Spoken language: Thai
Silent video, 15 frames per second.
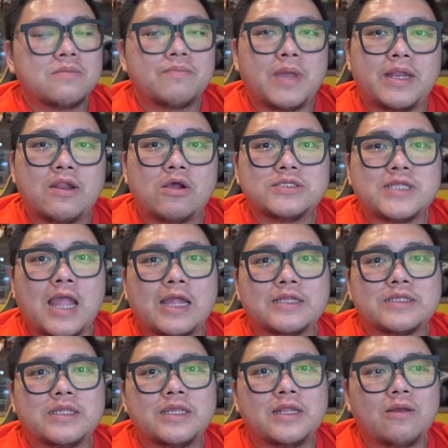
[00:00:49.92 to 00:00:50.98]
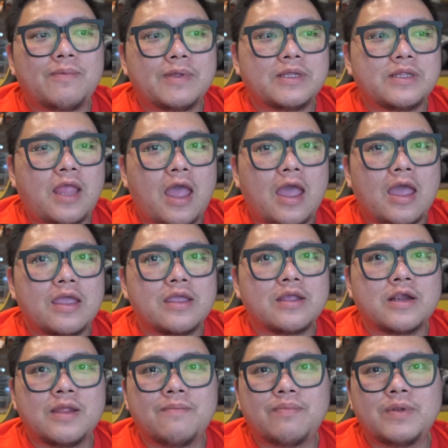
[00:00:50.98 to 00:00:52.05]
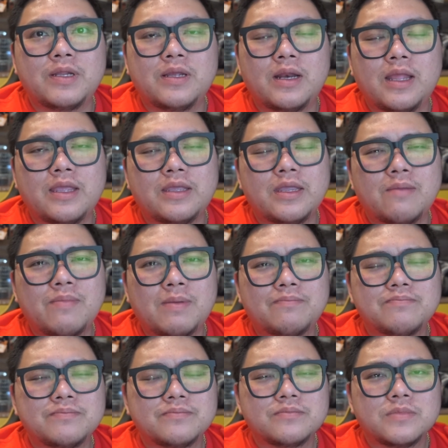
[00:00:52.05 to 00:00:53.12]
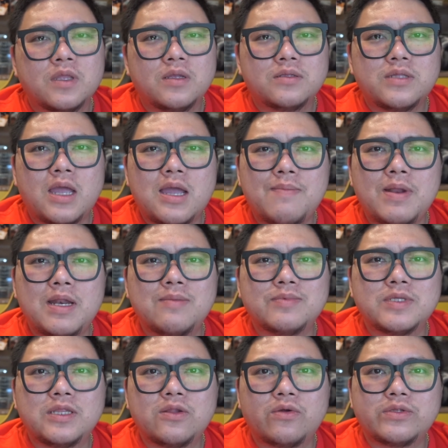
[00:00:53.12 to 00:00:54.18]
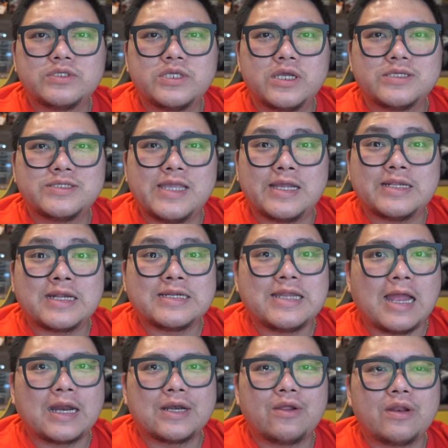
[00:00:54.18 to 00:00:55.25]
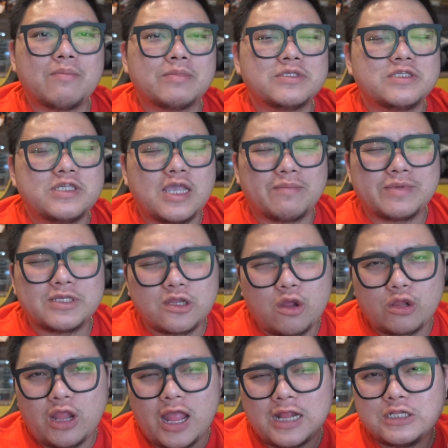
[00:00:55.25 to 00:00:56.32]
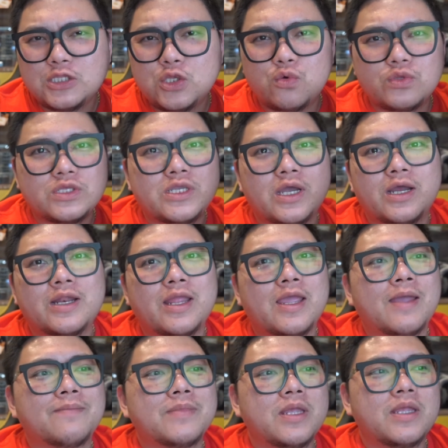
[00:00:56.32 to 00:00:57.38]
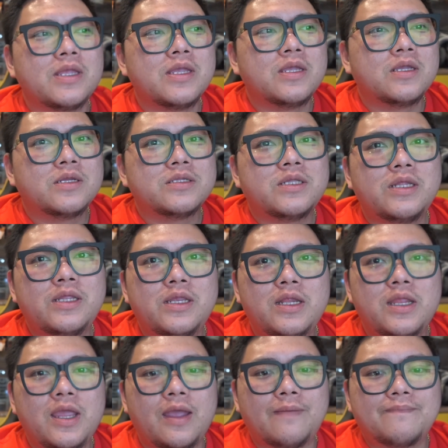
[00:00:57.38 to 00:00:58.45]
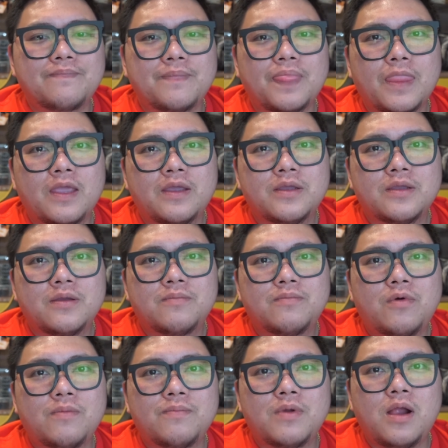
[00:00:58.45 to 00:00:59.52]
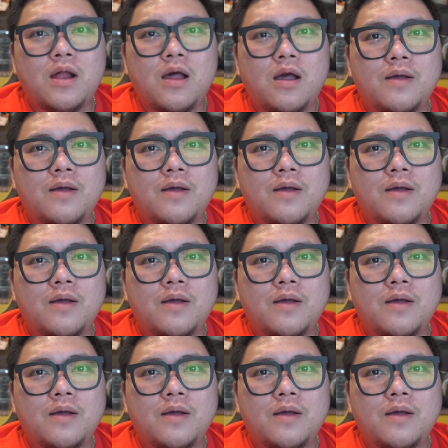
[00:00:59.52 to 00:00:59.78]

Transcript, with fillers: ไปนอกสถานที่เราไปถ่ายคลิปหรืออะไรอย่างเงี้ยแบบถ้าไปริมถนนเจอเสียงดังๆหน่อยนะเสียงมันจะค่อนข้างดูดเยอะนะครับทีนี้เนี่ยผมก็